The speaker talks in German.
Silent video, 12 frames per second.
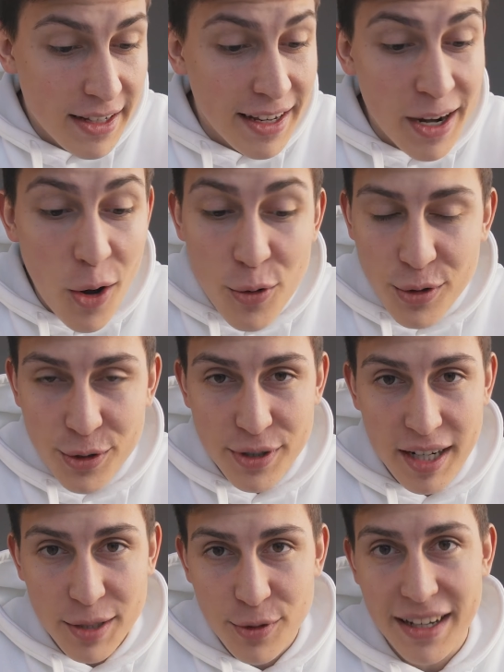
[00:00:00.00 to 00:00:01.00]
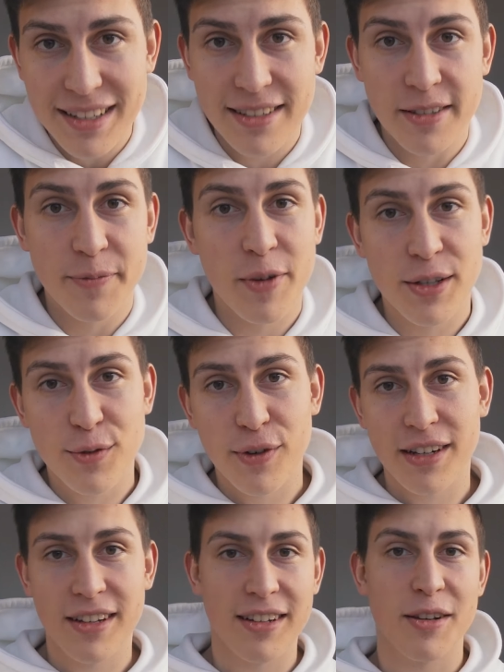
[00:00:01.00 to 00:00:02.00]
Dann Augenkontakt und Lächeln. Also
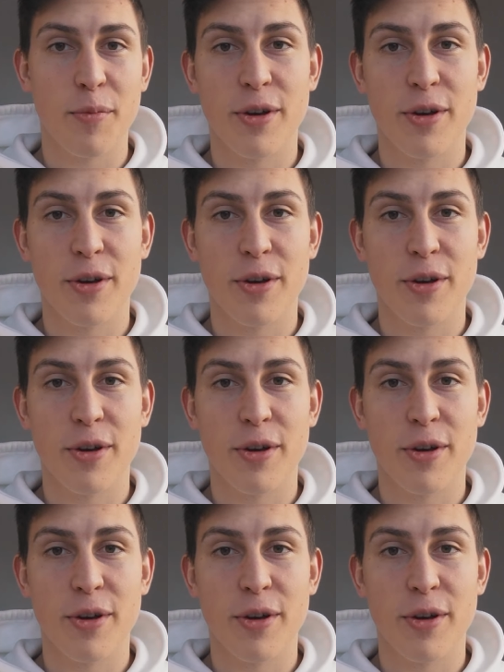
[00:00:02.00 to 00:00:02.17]
wenn ihr einer